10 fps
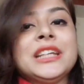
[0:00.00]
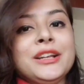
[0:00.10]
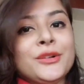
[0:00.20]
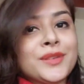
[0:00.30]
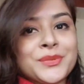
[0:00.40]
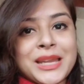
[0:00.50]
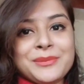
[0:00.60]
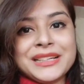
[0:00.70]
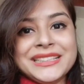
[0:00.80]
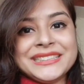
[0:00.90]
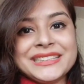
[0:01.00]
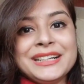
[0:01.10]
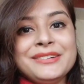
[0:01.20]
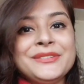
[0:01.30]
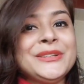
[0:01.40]
चैनल को सब्सक्राइब कर
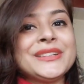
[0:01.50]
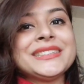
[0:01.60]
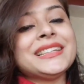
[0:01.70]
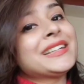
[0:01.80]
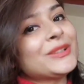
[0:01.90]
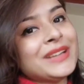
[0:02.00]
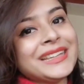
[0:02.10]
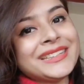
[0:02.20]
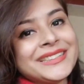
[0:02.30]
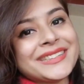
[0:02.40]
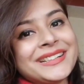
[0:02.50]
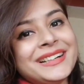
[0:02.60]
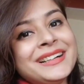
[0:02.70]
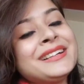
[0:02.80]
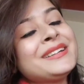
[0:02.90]
लीजिएगा वीडियो अच्छी लगे तो लाइक
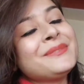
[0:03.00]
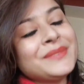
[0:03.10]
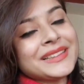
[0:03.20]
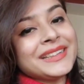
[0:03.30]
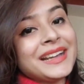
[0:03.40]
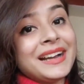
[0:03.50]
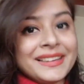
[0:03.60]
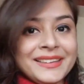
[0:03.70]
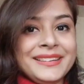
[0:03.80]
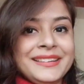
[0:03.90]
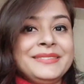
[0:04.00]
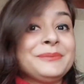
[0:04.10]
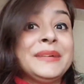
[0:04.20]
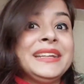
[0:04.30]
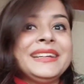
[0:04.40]
कीजिएगा मिलते हैं आगे
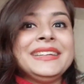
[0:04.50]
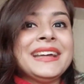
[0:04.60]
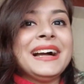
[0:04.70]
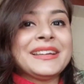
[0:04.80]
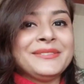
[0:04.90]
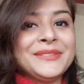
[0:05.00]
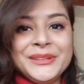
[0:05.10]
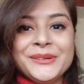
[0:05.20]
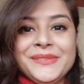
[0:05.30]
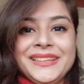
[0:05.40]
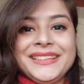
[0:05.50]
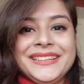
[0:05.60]
बने रहिए आगे वीडियो में